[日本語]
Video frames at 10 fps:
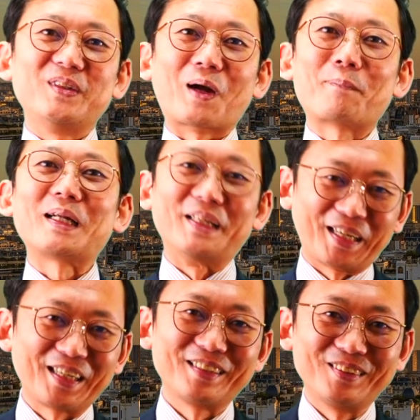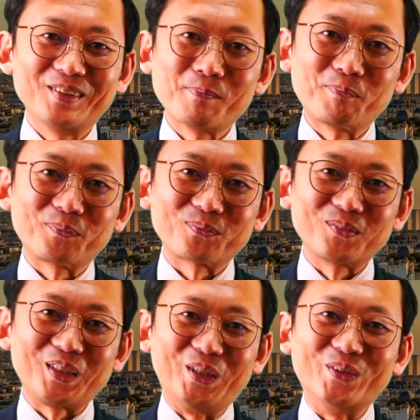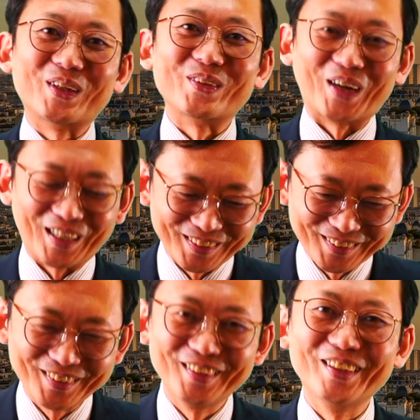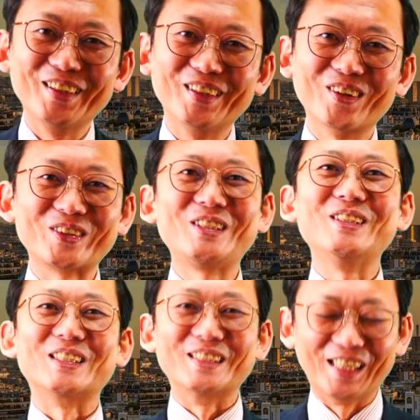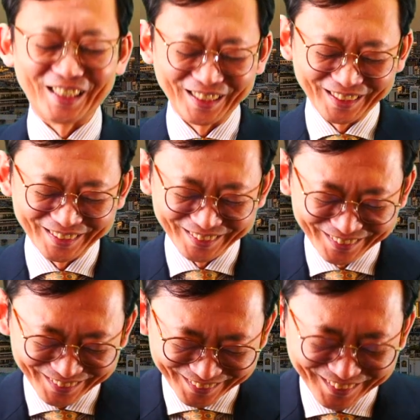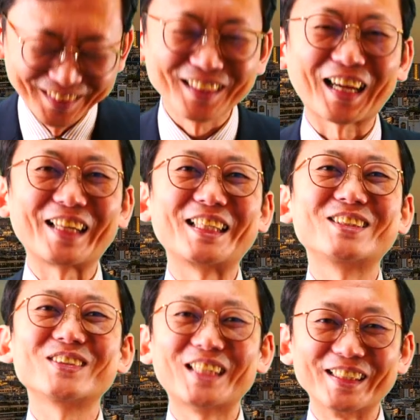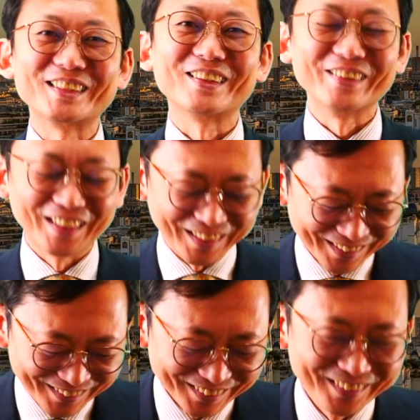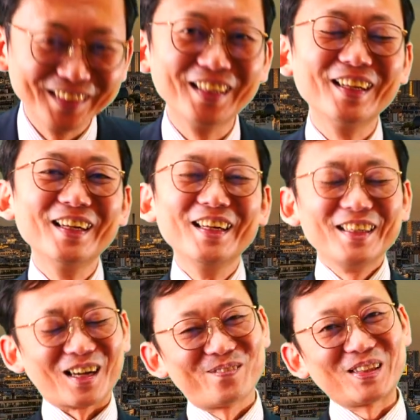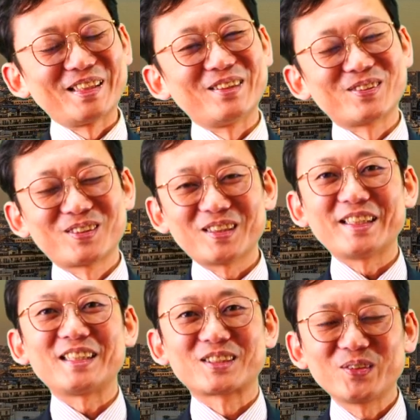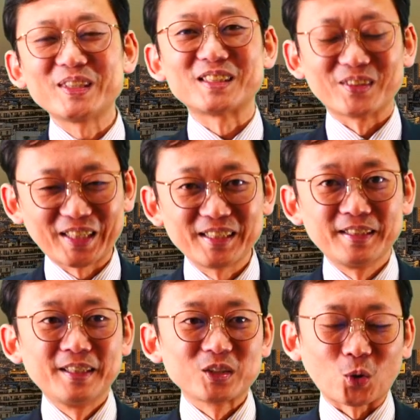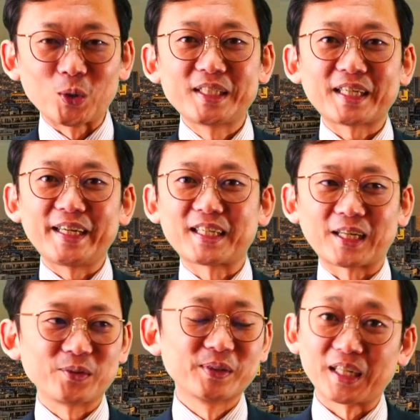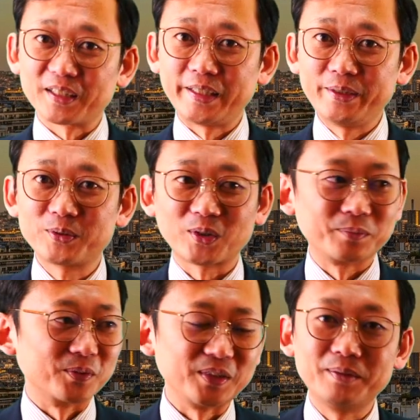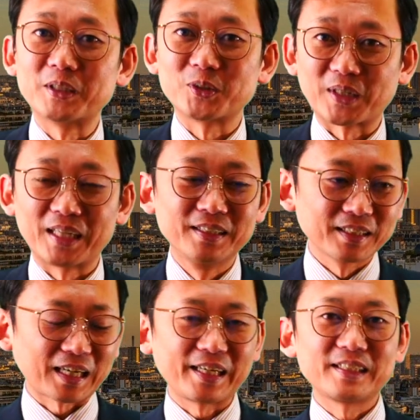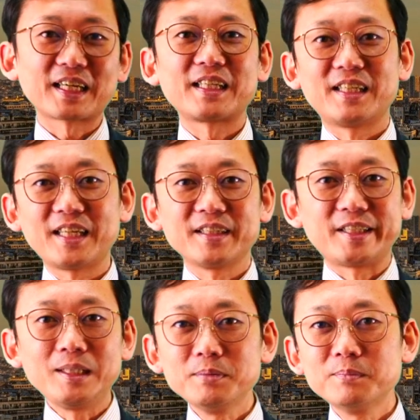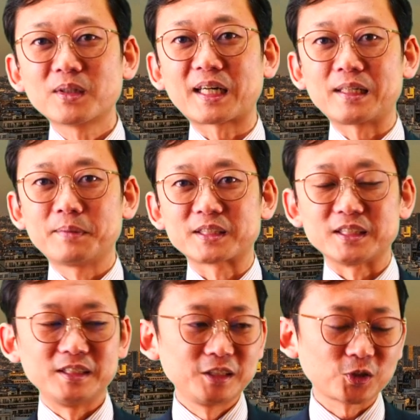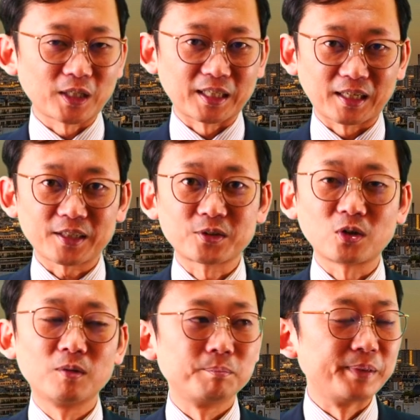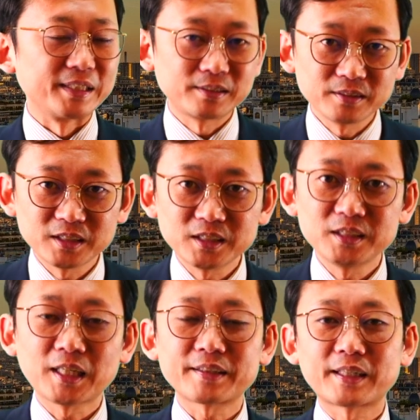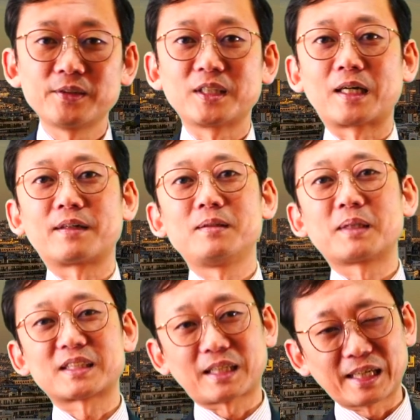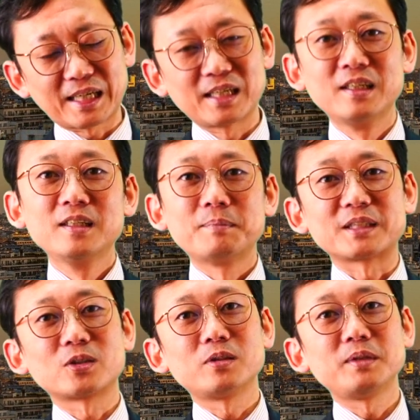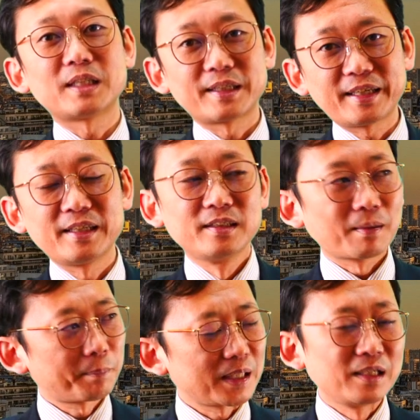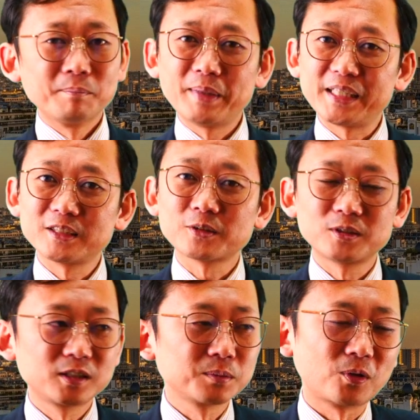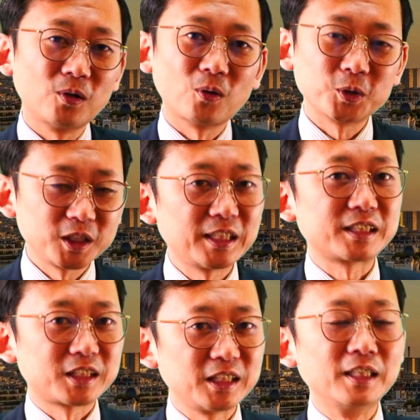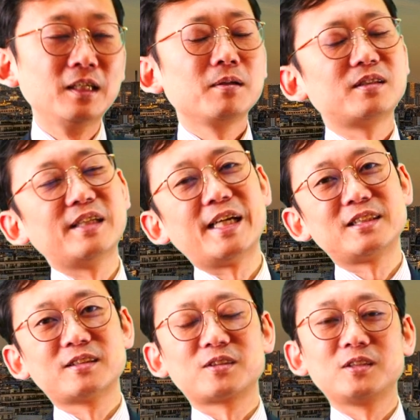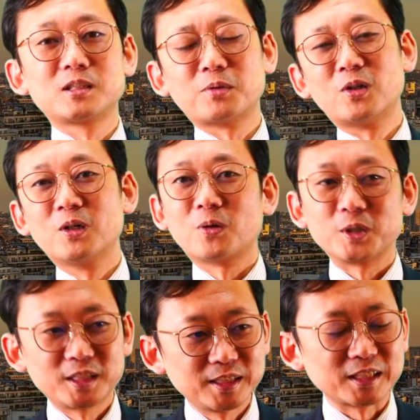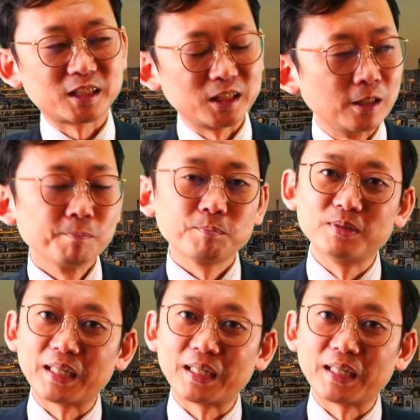やっぱりねいろんなのが欲しいんですね体一つなんですけどねやっぱりね服はねすごいですよね取り替え可能な皮膚とでも言いましょうか変えるだけでね気分も変わりますし印象がガラッと別人になったように変わりますから、まあ、そういう意味ではねやっぱりベージュのスーツも欲しいですしグレージュのスーツも欲しいですしブ